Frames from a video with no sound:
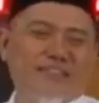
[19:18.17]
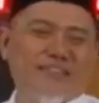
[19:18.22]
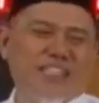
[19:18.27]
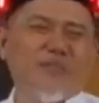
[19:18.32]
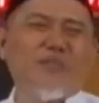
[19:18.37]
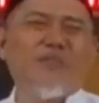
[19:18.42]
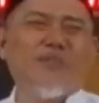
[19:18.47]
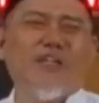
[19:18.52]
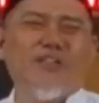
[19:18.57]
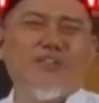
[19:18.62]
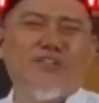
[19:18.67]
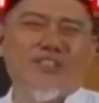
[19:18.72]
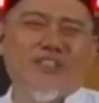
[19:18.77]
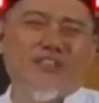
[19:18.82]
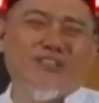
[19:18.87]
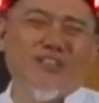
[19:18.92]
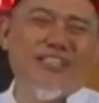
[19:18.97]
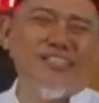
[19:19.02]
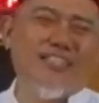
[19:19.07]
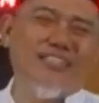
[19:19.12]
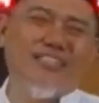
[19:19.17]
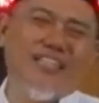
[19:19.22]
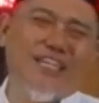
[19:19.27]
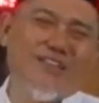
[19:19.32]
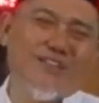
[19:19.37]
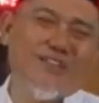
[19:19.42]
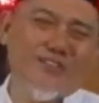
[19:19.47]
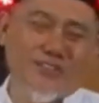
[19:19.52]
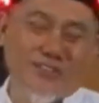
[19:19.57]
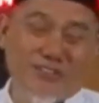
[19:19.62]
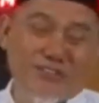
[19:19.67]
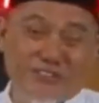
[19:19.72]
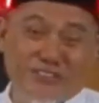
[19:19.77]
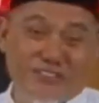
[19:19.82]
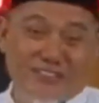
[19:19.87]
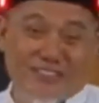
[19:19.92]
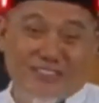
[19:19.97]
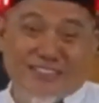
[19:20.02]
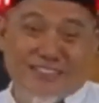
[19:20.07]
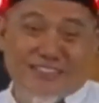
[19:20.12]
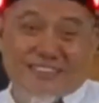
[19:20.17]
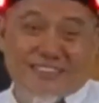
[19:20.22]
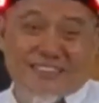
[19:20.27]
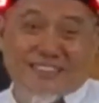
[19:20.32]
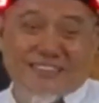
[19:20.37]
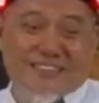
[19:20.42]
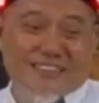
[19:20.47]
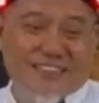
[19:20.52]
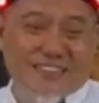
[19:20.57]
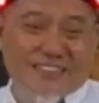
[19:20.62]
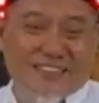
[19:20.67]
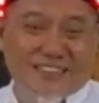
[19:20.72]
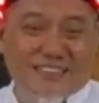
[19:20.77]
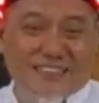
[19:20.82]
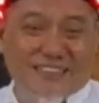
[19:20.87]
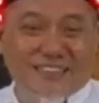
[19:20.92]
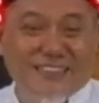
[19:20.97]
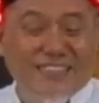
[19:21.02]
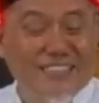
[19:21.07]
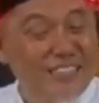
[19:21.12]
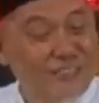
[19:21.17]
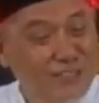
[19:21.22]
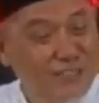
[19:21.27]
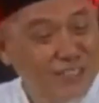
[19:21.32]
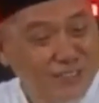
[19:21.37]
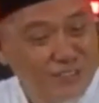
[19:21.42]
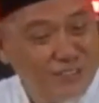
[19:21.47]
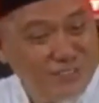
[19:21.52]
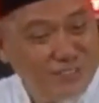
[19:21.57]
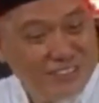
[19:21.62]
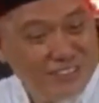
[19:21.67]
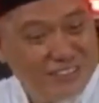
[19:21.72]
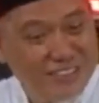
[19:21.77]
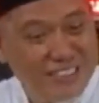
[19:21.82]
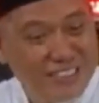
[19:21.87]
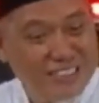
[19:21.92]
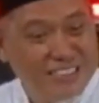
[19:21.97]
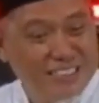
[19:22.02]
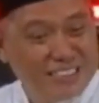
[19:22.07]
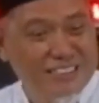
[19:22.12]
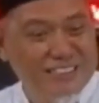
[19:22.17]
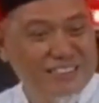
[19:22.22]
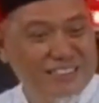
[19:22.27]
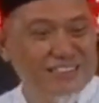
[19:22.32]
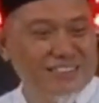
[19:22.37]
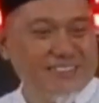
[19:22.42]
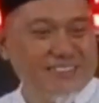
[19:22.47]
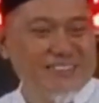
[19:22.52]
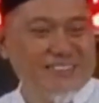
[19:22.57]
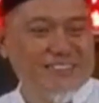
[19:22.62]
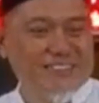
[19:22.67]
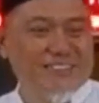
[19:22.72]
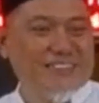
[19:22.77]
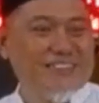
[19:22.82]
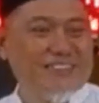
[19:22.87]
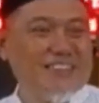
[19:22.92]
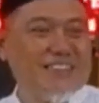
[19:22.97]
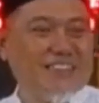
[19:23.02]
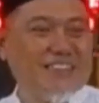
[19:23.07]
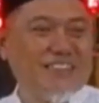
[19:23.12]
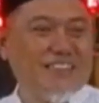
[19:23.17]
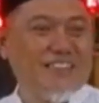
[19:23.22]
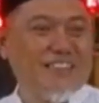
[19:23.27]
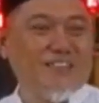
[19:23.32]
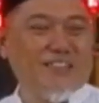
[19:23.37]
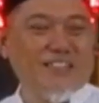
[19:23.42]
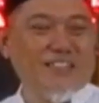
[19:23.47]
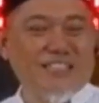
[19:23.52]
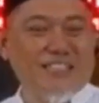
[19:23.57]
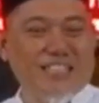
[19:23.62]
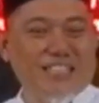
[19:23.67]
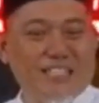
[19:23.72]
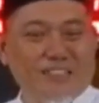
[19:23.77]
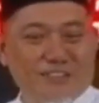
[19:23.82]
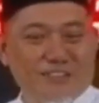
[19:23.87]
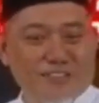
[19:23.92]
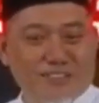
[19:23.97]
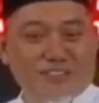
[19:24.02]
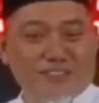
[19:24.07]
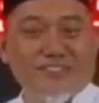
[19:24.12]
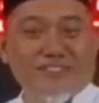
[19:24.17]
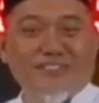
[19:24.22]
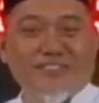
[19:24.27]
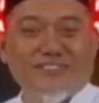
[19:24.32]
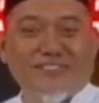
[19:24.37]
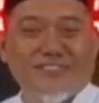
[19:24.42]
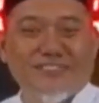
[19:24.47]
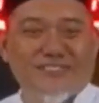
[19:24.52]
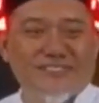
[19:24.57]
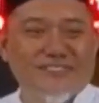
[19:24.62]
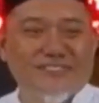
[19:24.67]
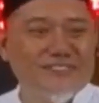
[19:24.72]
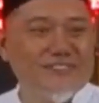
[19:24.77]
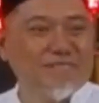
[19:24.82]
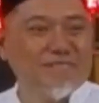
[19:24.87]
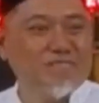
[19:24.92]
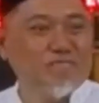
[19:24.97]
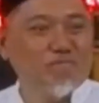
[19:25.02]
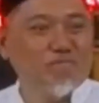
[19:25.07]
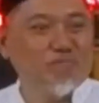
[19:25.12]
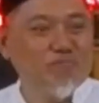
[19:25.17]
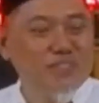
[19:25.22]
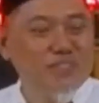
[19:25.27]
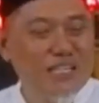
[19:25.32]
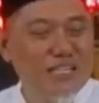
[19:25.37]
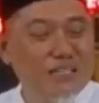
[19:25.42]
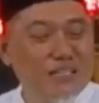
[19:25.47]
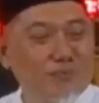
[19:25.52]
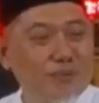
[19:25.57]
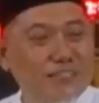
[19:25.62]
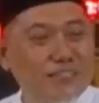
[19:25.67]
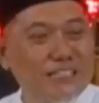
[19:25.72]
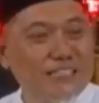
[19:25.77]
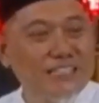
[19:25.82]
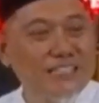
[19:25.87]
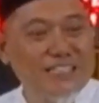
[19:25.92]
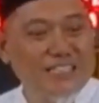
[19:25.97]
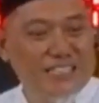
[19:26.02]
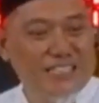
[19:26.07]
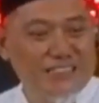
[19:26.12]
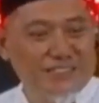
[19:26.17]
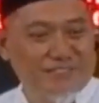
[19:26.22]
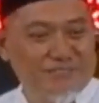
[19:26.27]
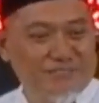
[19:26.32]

lebih bagus kalau ada dialog. Uh, ada waktu? Silahkan. Kalau ada dialog, ada pertanyaan enggak?